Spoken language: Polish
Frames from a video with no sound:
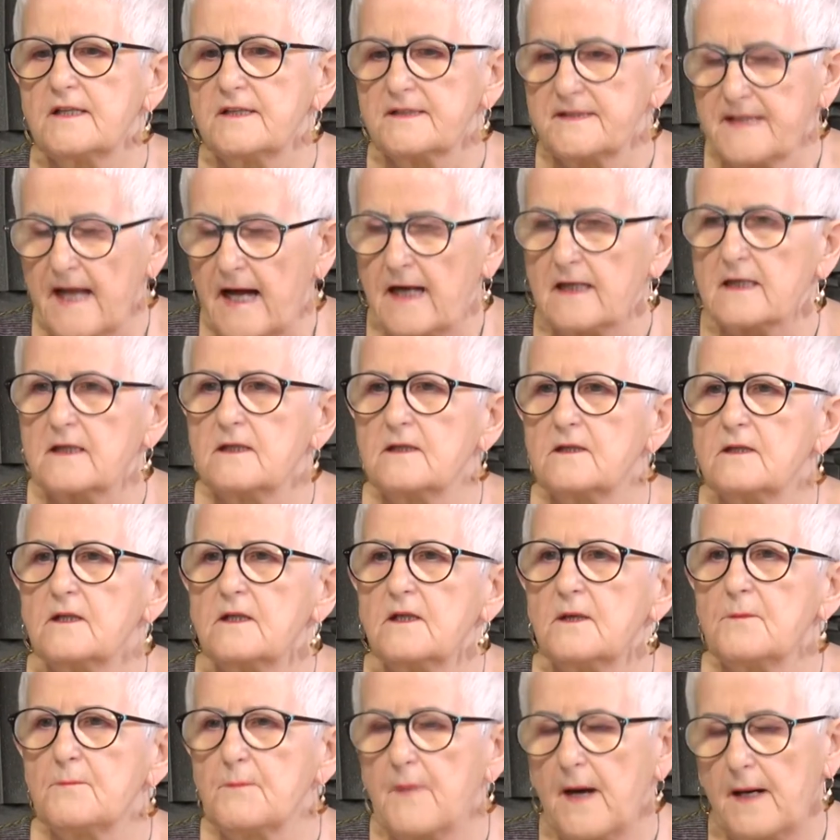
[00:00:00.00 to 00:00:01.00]
Tak,
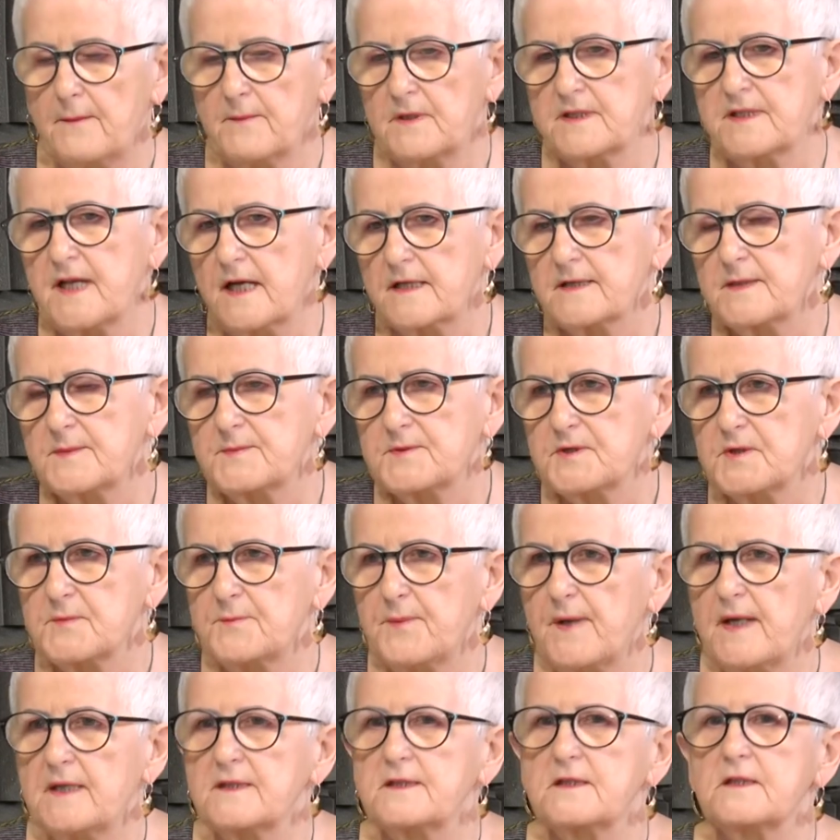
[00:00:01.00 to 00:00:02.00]
mamy takie
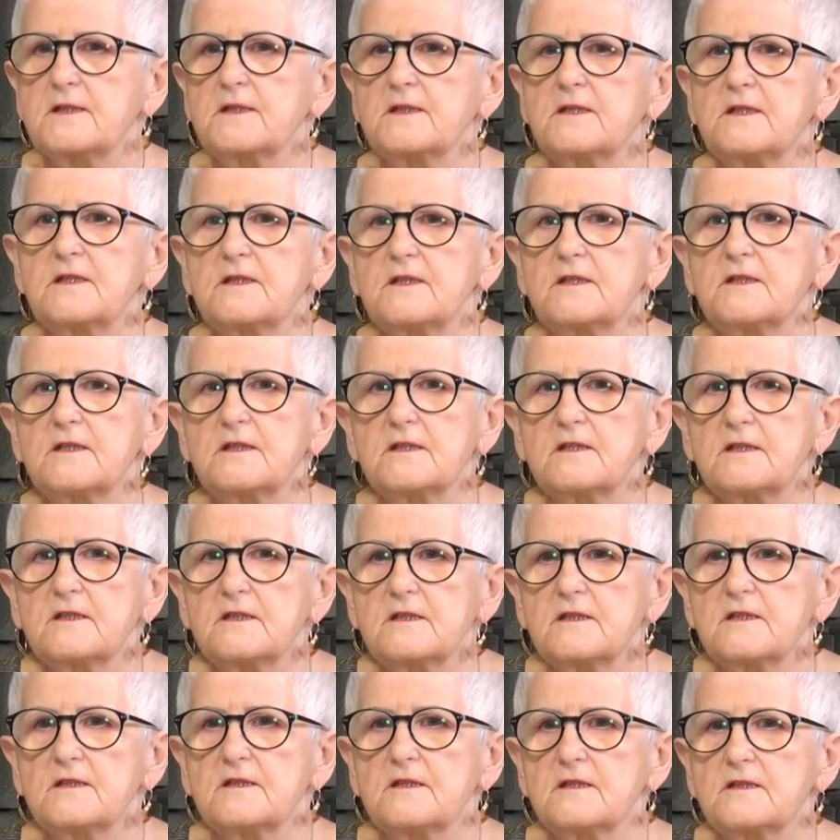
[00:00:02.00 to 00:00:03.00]
przypadki
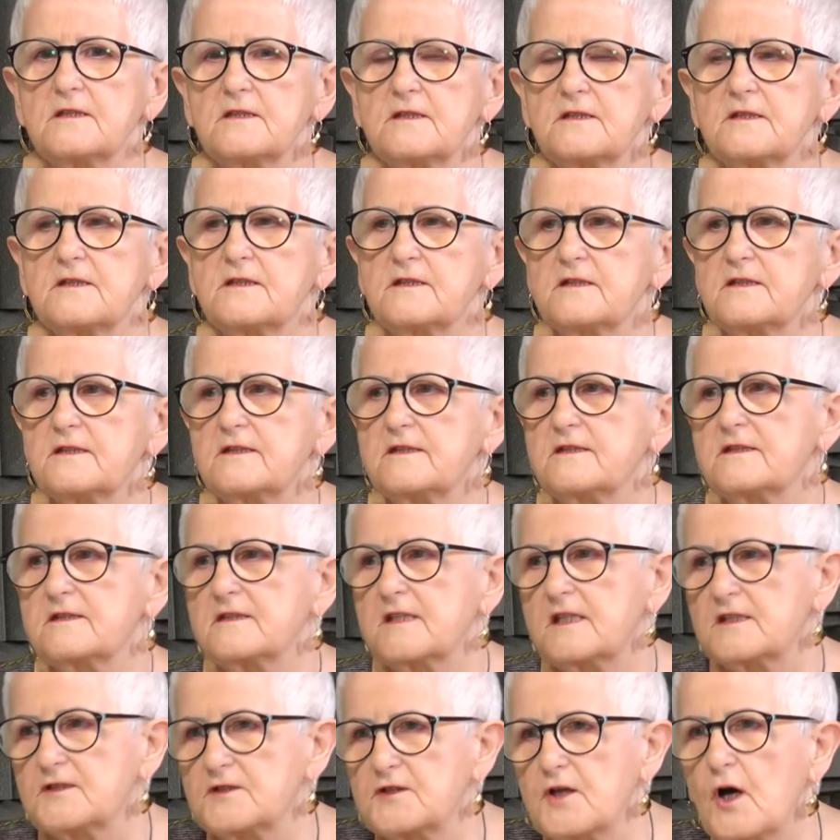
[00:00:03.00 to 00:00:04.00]
i
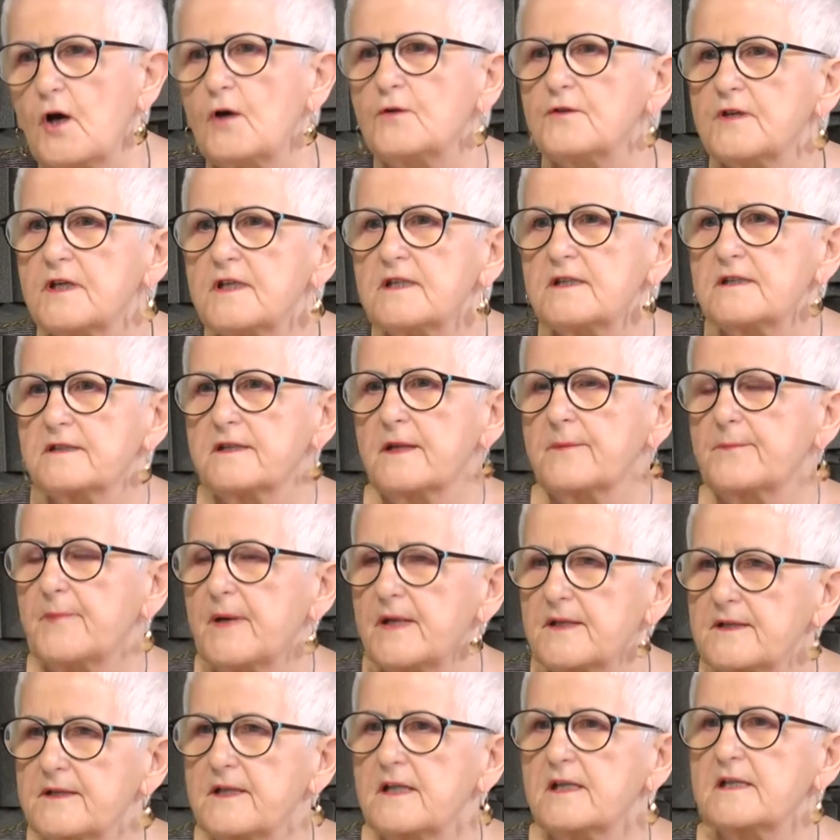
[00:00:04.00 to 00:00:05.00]
te żony, te
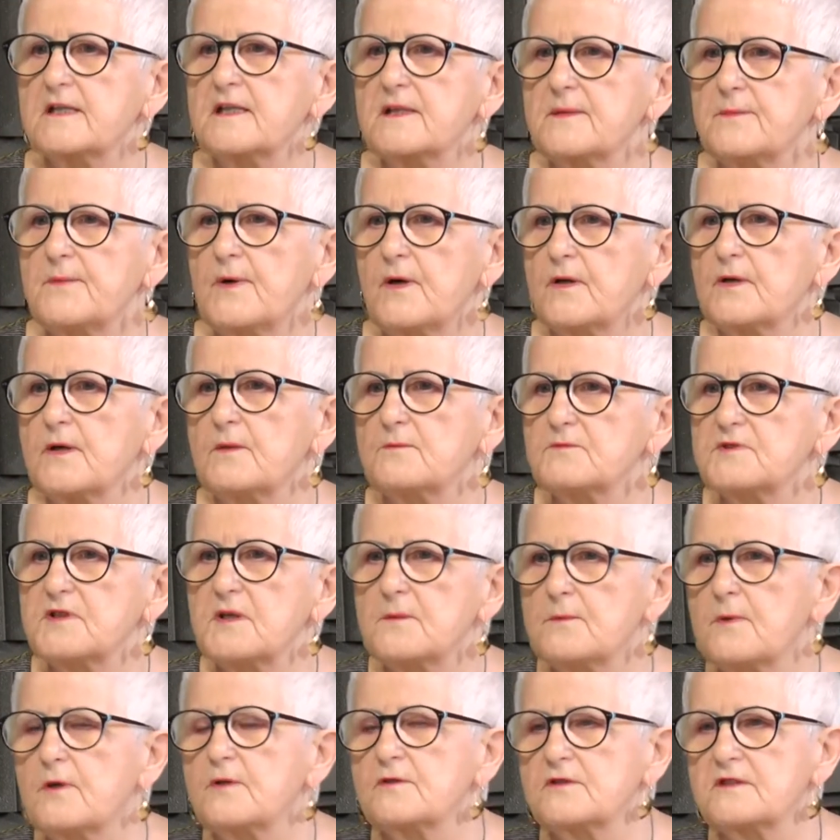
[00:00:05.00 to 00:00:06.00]
partnerki mhm. boją
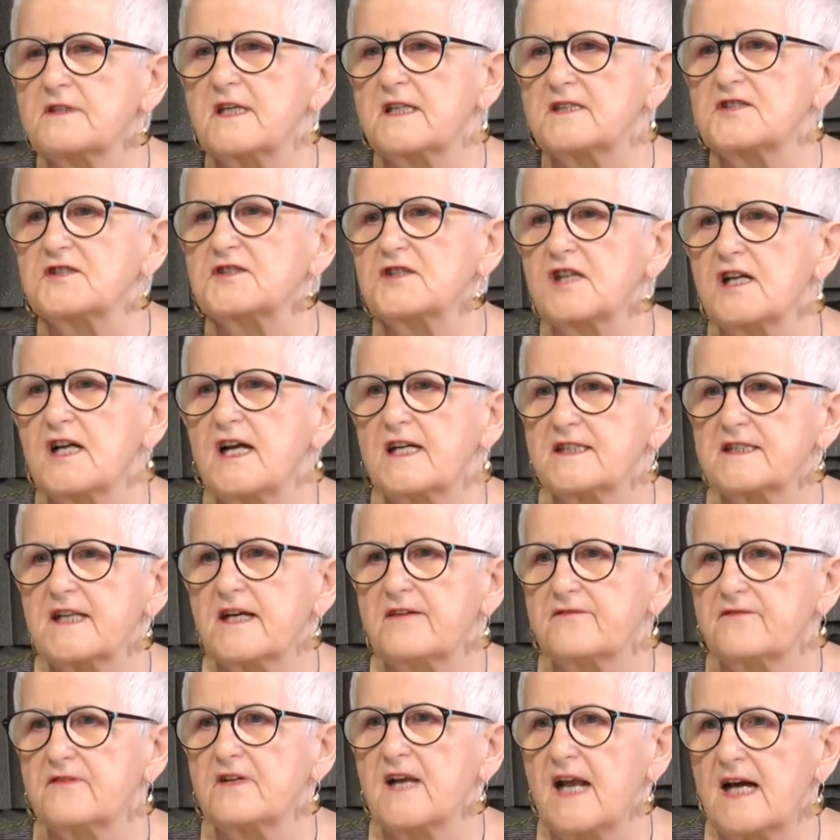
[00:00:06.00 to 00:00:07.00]
się, bo on za trzy
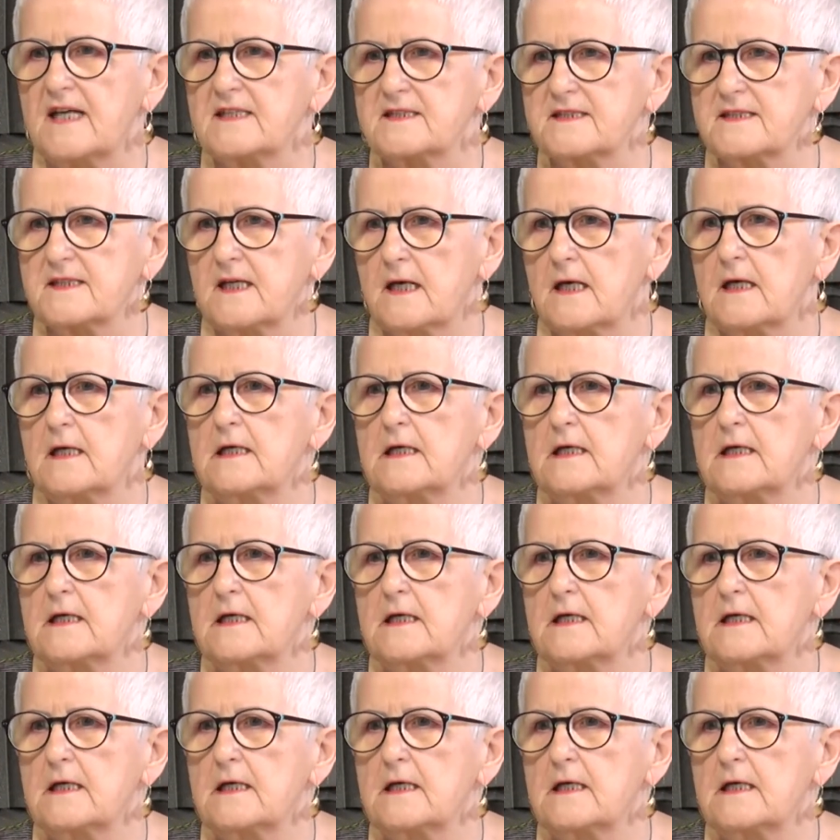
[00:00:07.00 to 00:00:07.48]
lata wraca.